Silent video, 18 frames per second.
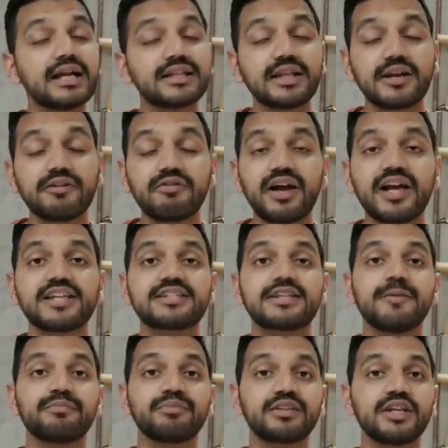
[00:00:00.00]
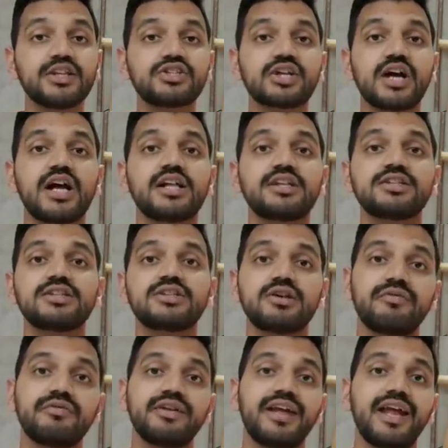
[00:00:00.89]
अदरवाइज द
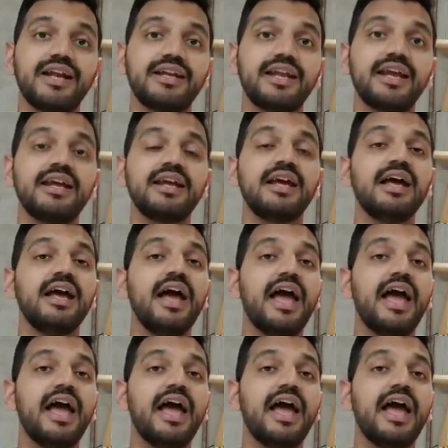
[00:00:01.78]
चांसेस ऑफ गेटिंग